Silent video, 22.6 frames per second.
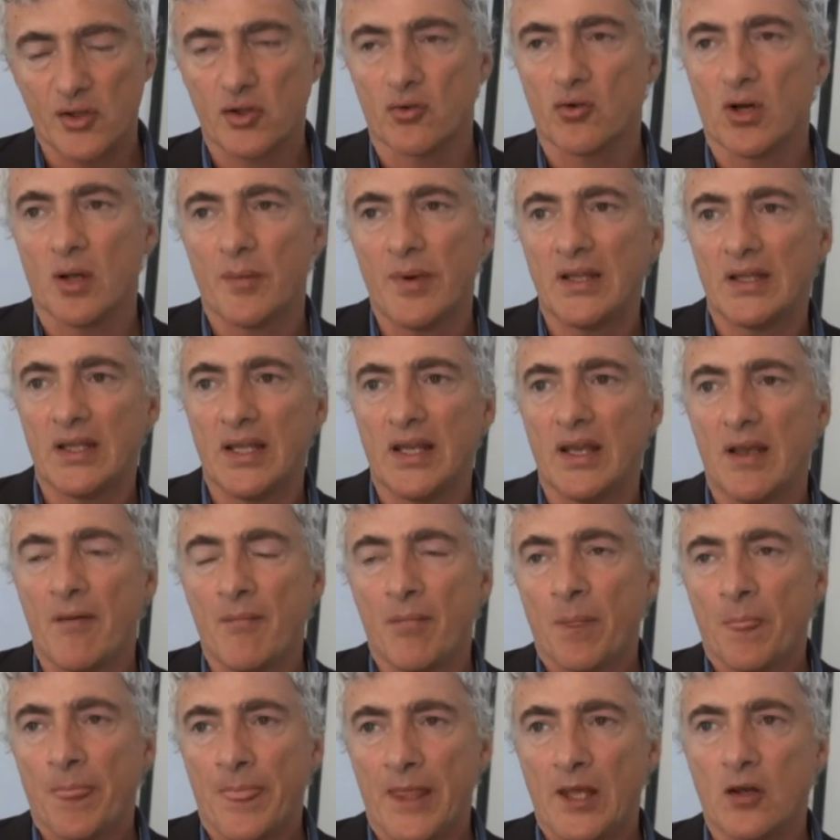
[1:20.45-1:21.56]
Sicuramente
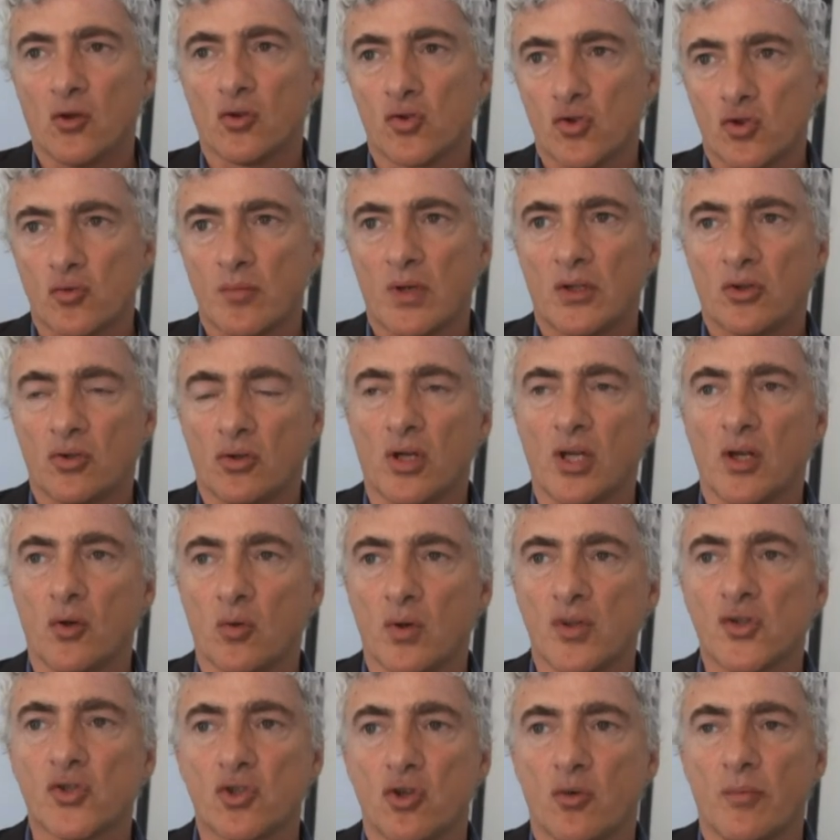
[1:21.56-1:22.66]
i consumatori in
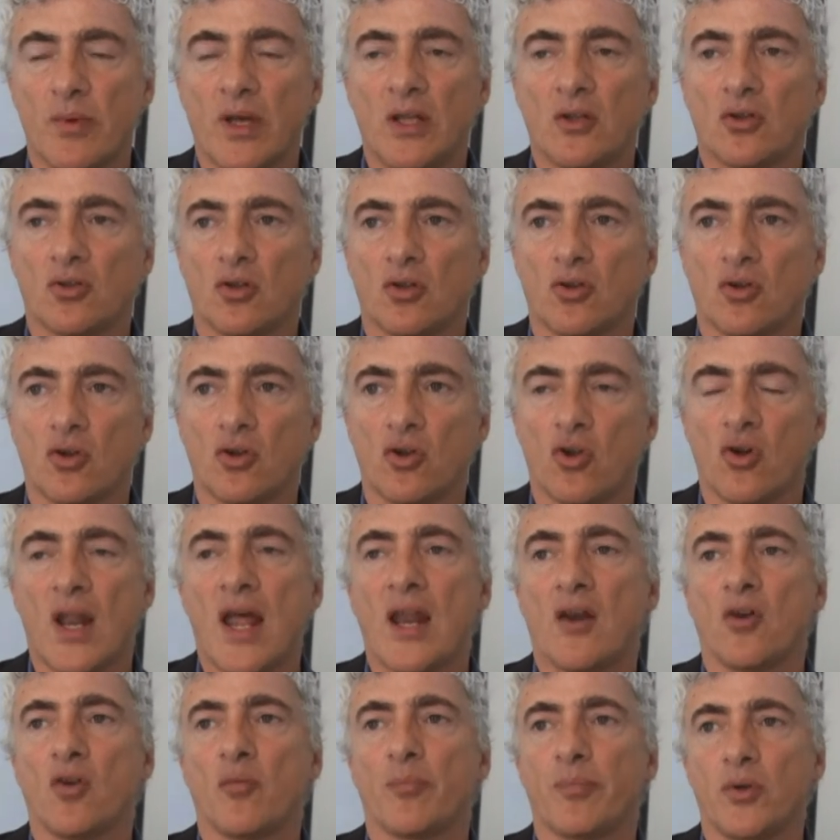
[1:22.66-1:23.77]
questo momento non
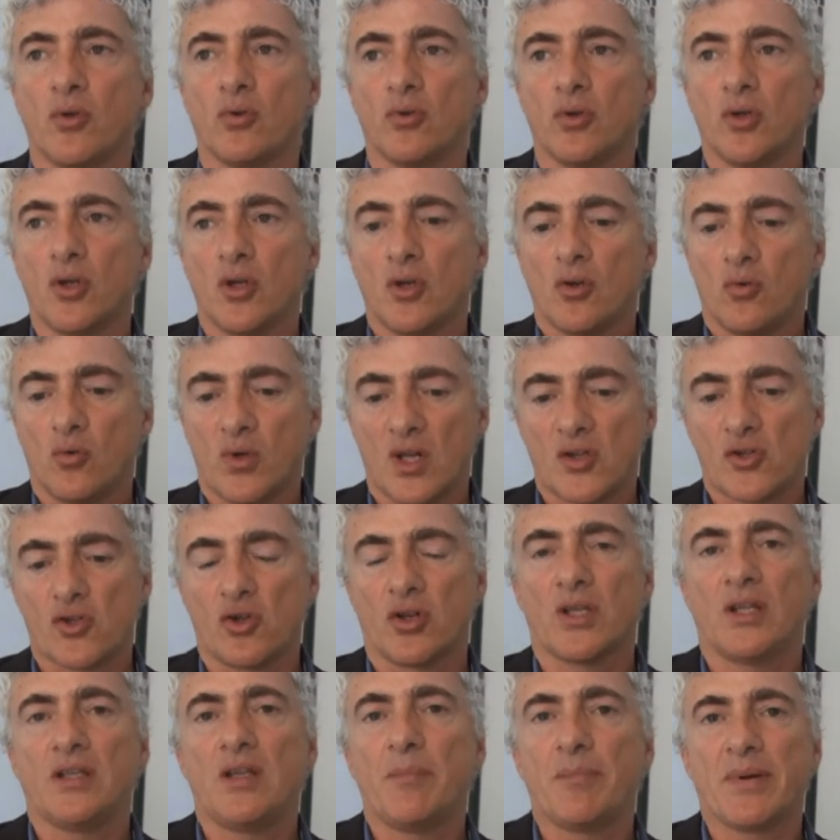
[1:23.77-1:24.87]
hanno più una
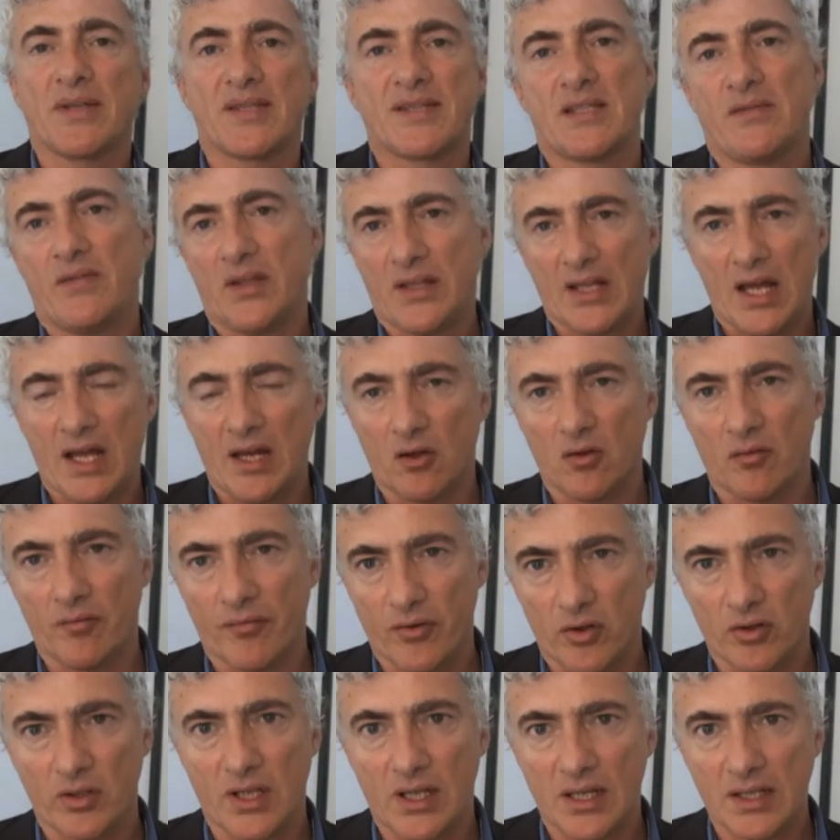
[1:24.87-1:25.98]
sorta di passività nei
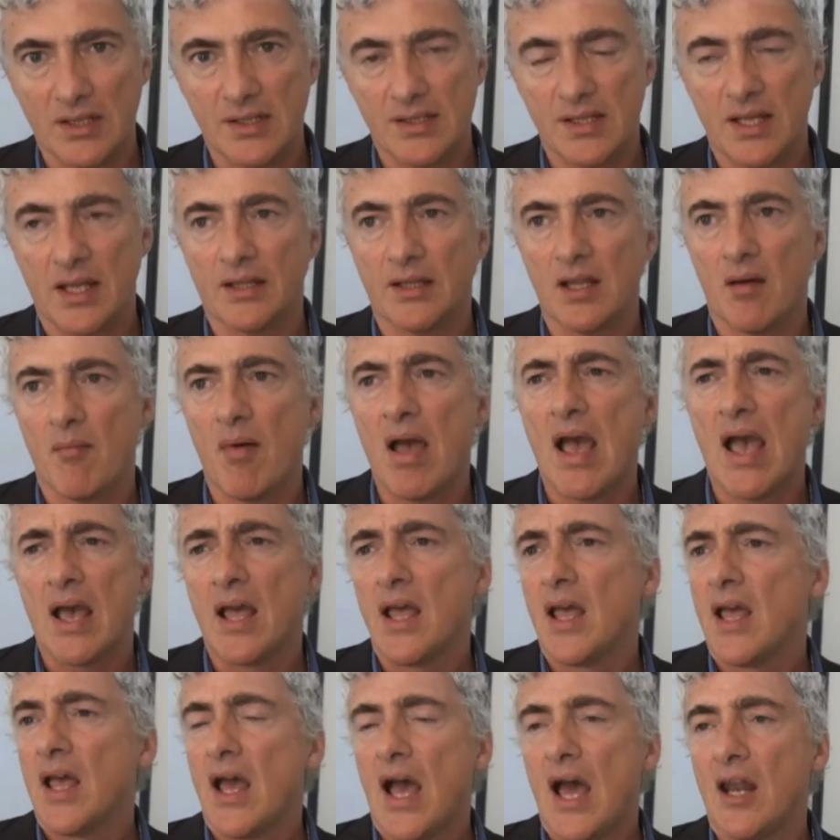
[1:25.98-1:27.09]
confronti dell'azienda ma
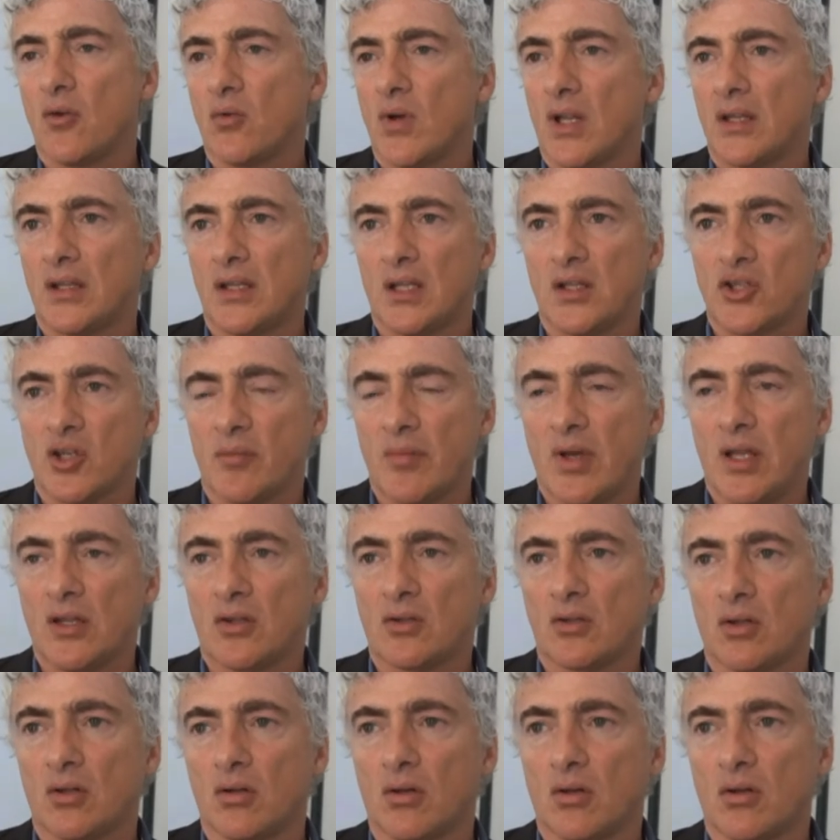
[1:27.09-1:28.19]
hanno un
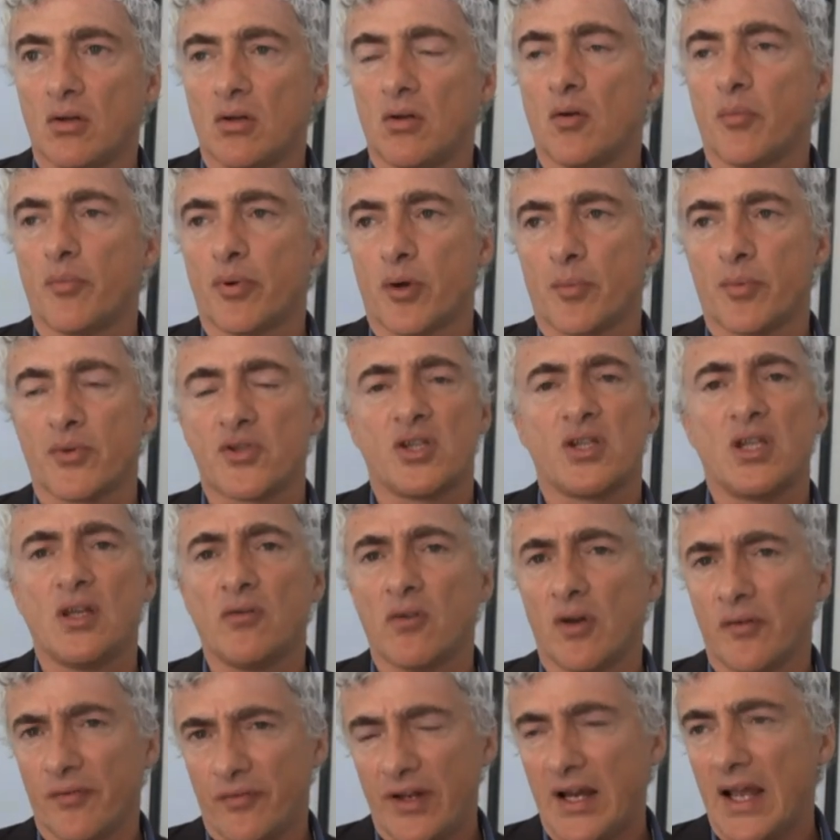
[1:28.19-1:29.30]
atteggiamento
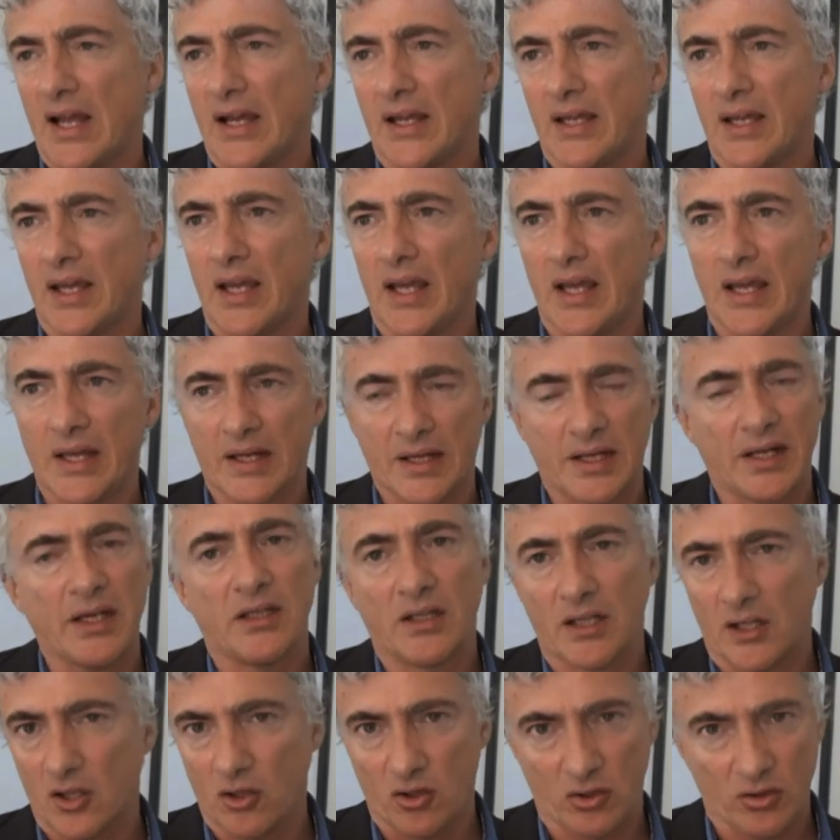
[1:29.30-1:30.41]
propositivo e anche
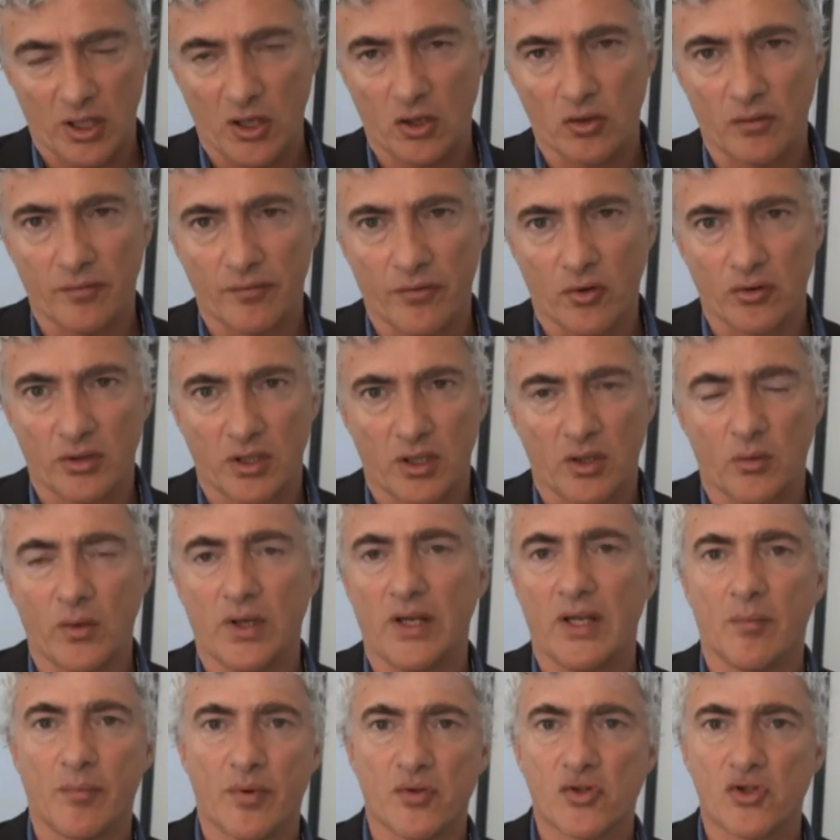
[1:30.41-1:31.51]
critico nei confronti di
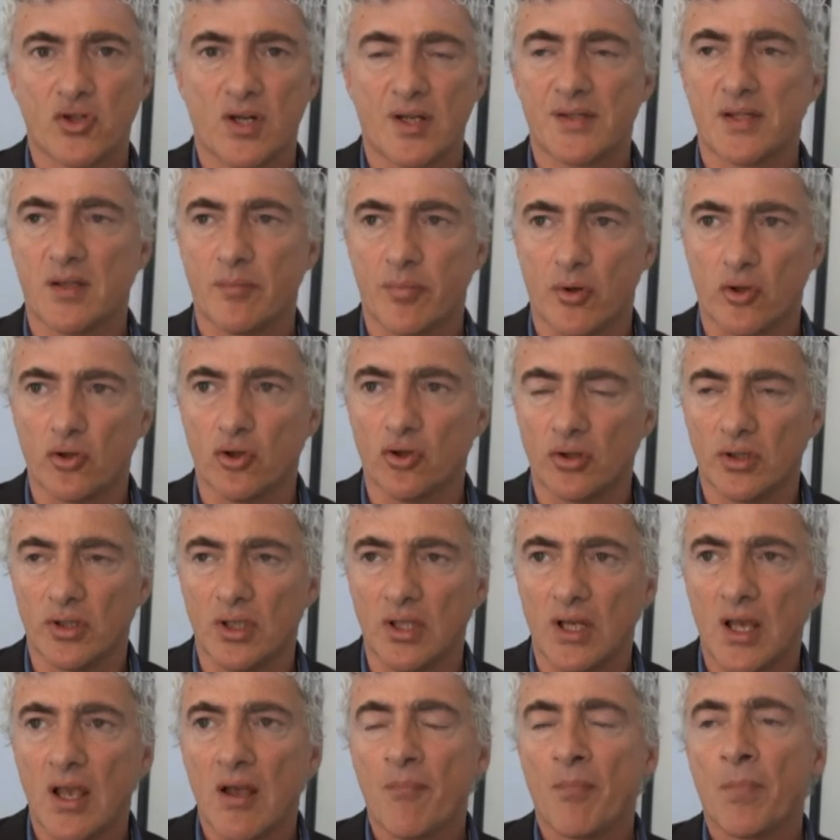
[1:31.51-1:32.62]
quelli che possono essere i prodotti.